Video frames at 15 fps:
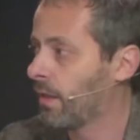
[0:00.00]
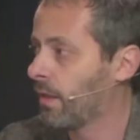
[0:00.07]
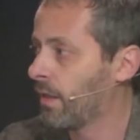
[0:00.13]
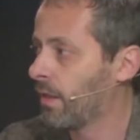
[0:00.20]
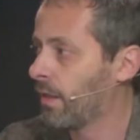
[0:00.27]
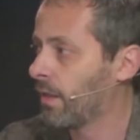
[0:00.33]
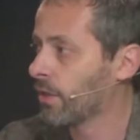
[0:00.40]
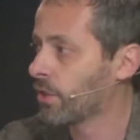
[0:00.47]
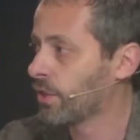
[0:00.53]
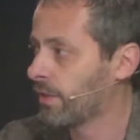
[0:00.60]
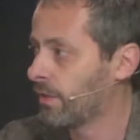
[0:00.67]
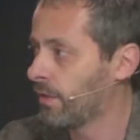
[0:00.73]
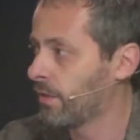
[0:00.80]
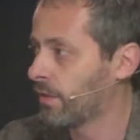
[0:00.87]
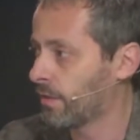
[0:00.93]
уже.
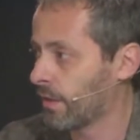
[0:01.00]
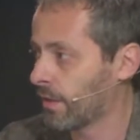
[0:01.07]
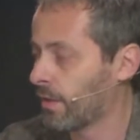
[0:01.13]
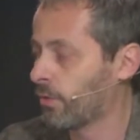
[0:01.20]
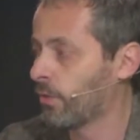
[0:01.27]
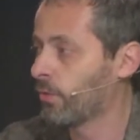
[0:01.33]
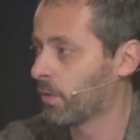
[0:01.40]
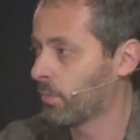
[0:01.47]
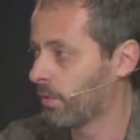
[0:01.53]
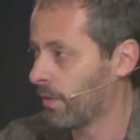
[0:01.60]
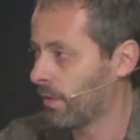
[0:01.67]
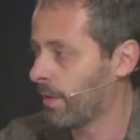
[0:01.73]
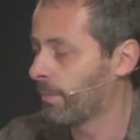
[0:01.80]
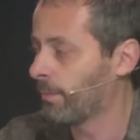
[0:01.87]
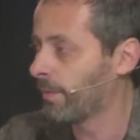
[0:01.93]
60. А какой у тебя,
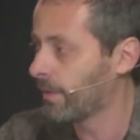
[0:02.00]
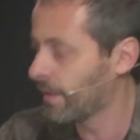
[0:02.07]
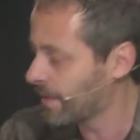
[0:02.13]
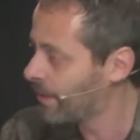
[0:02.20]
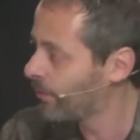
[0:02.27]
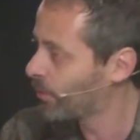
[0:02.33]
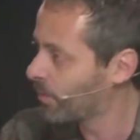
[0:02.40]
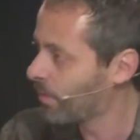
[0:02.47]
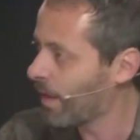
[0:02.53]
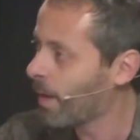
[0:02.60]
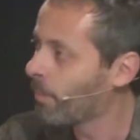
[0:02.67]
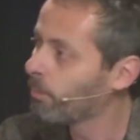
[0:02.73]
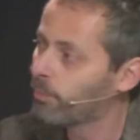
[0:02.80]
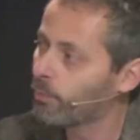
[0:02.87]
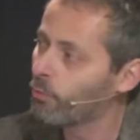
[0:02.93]
есть ли у тебя
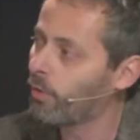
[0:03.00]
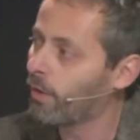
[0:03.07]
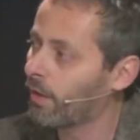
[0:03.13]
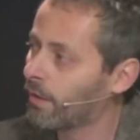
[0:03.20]
амплуа